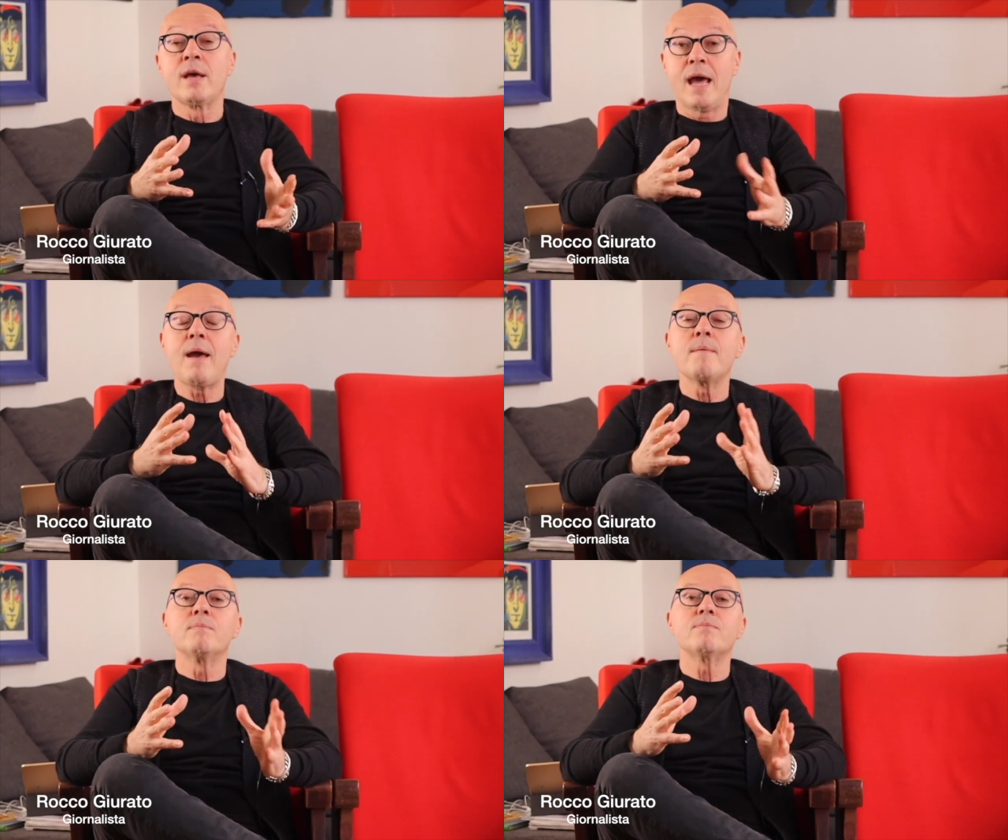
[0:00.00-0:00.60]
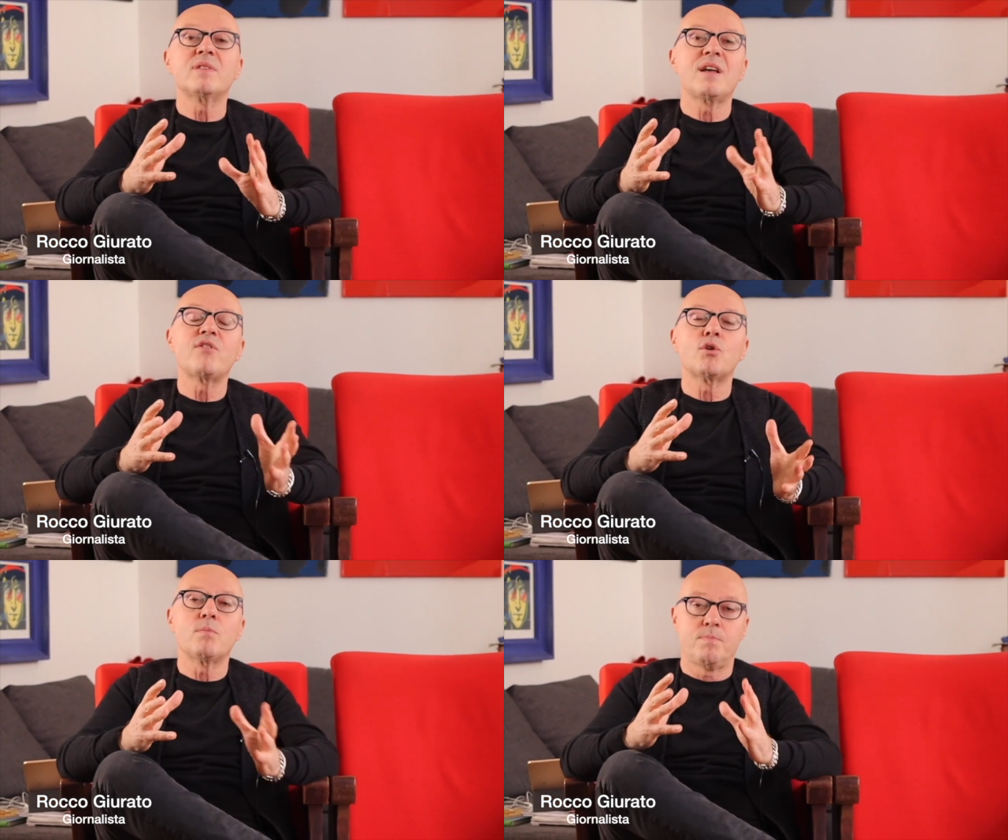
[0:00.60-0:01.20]
è mm,
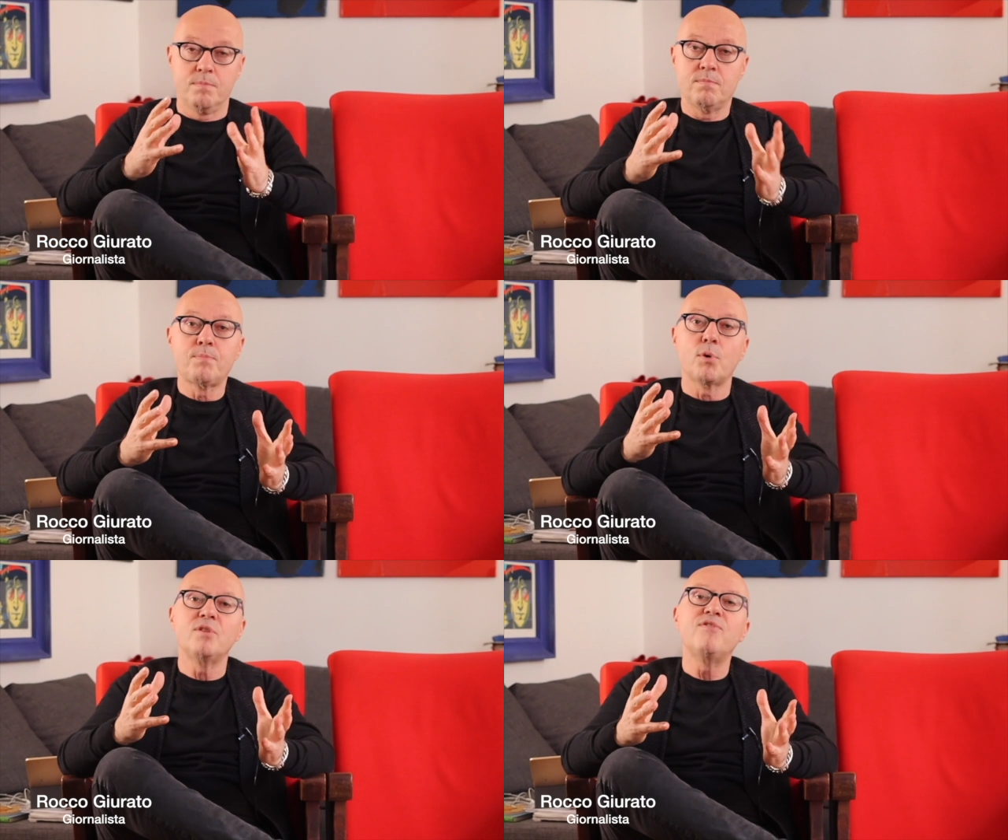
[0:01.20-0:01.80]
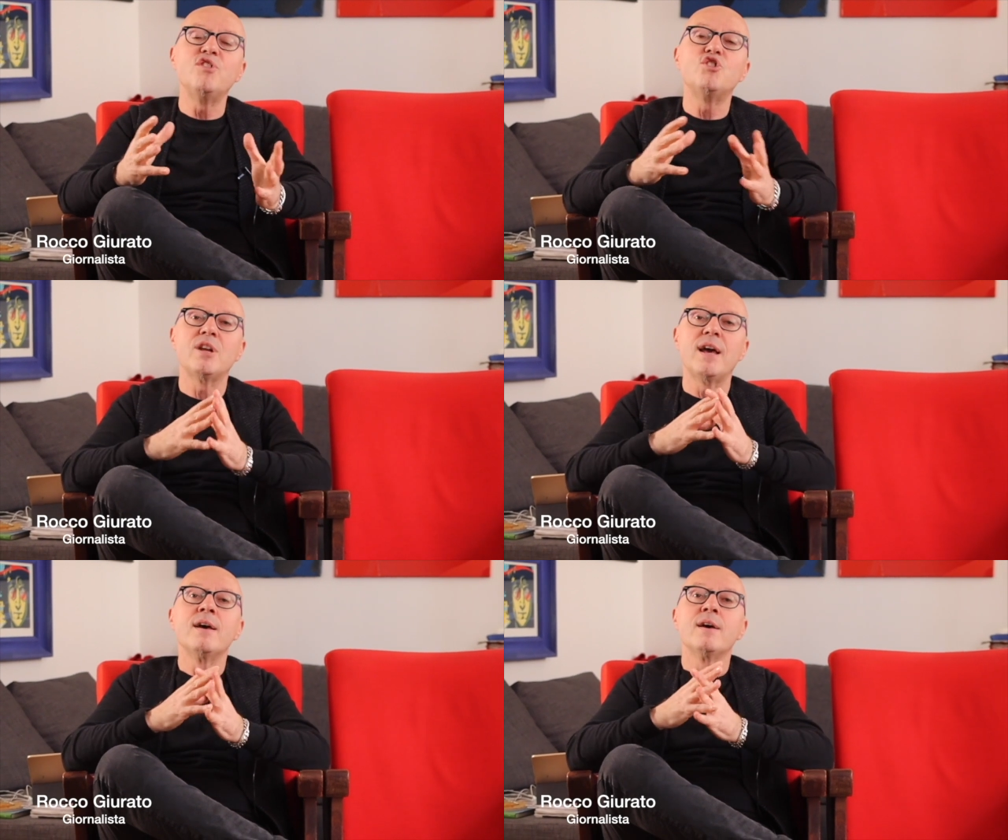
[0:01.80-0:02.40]
davvero mm, un po'
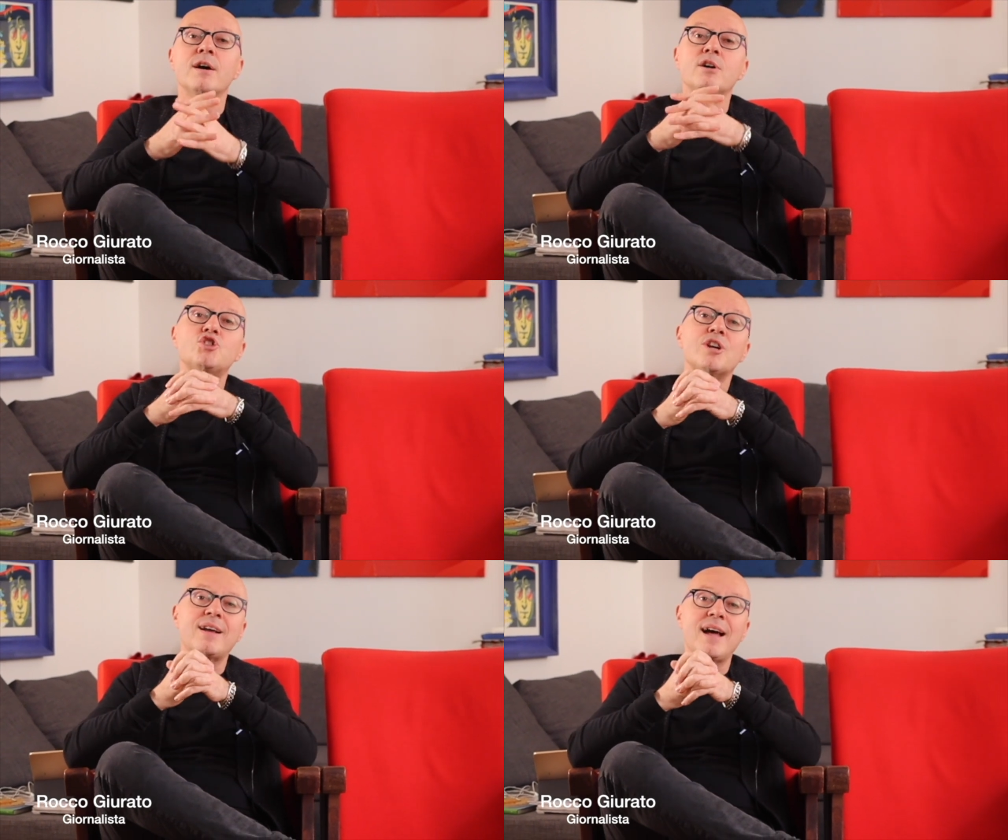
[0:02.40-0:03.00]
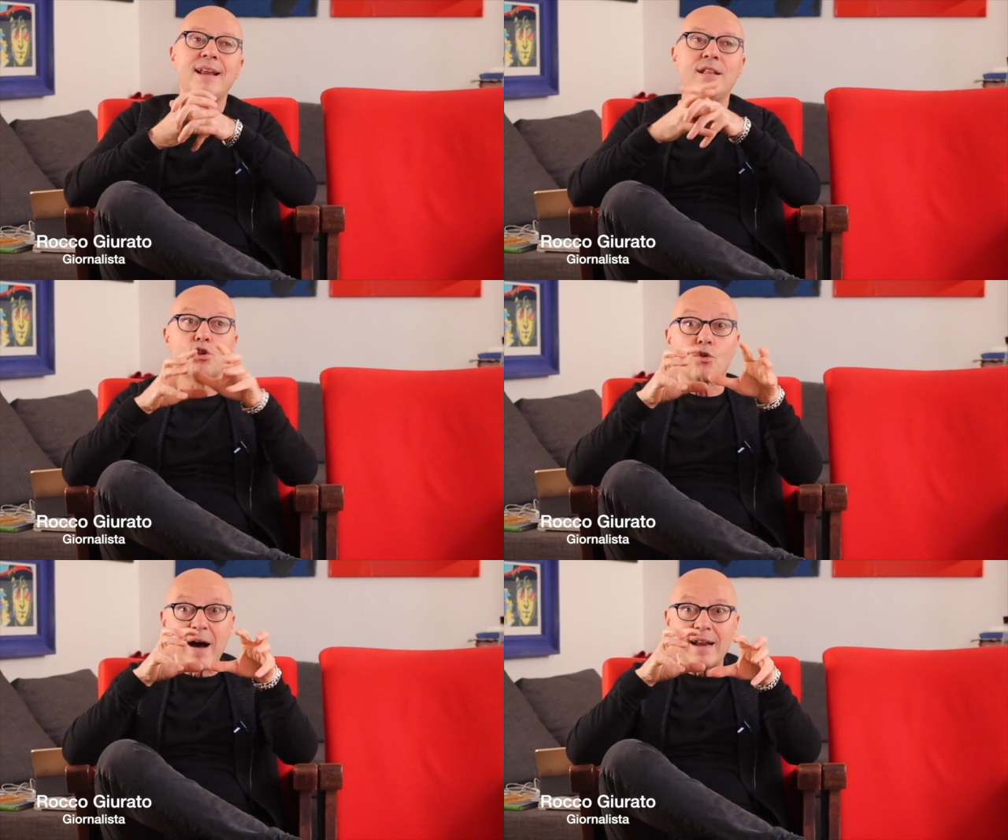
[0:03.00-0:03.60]
difficile eh, cercare di
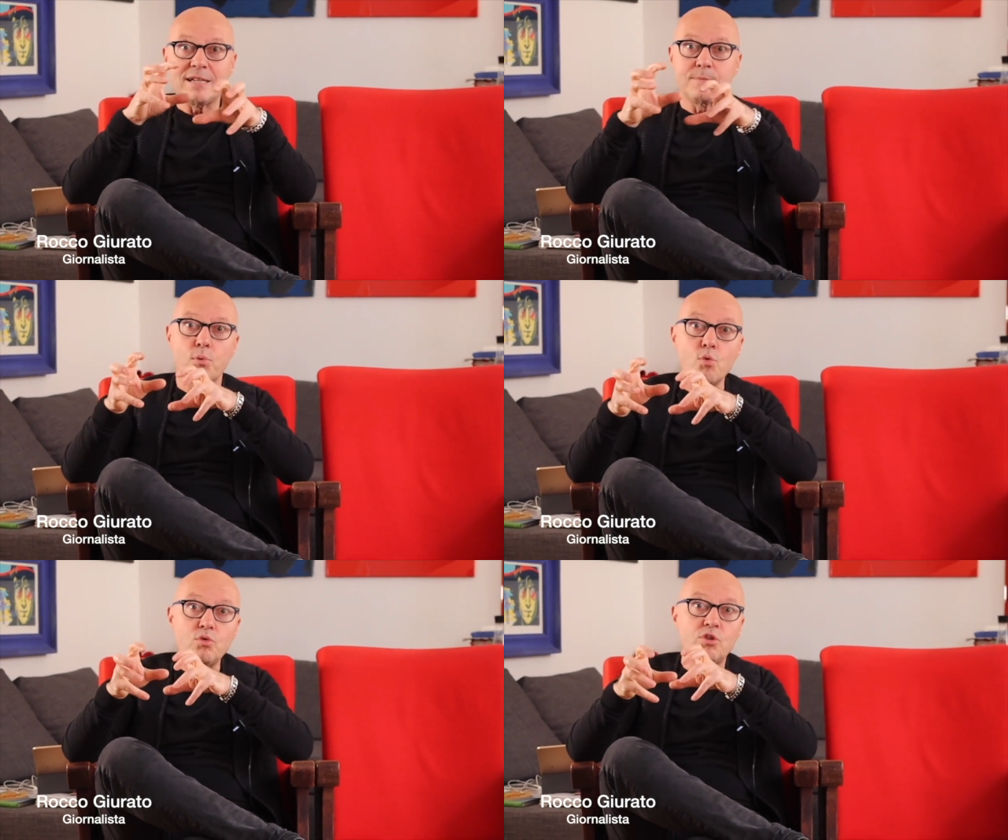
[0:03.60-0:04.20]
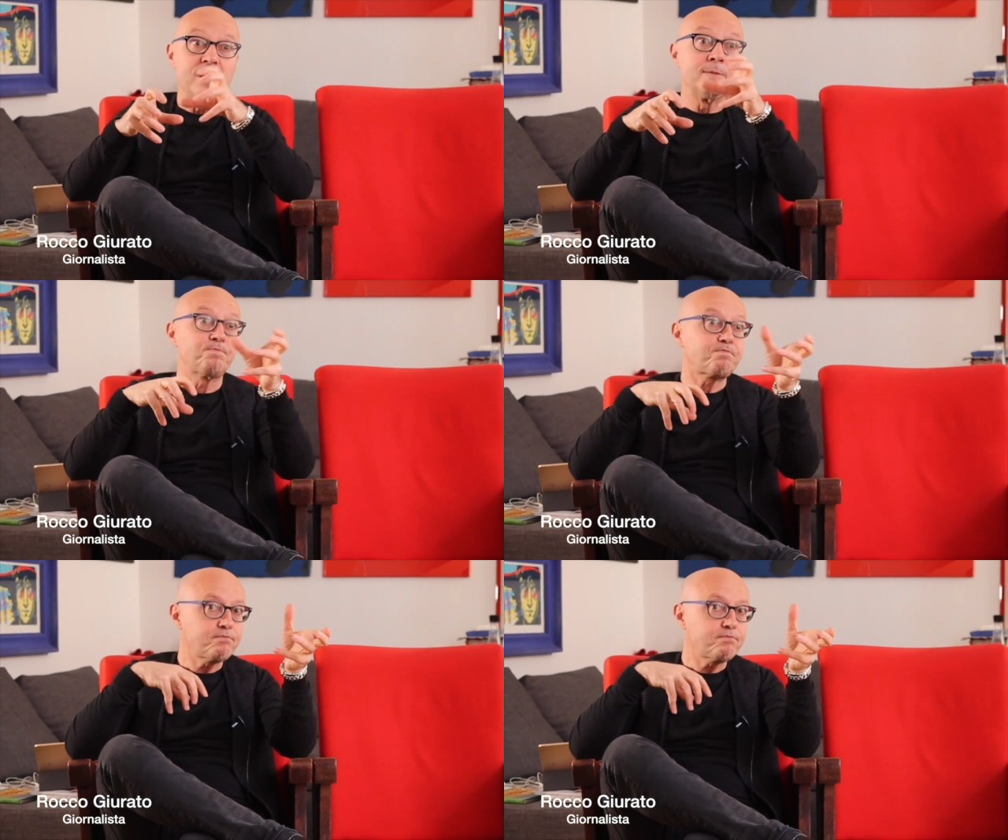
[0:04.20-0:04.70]
trovare spunti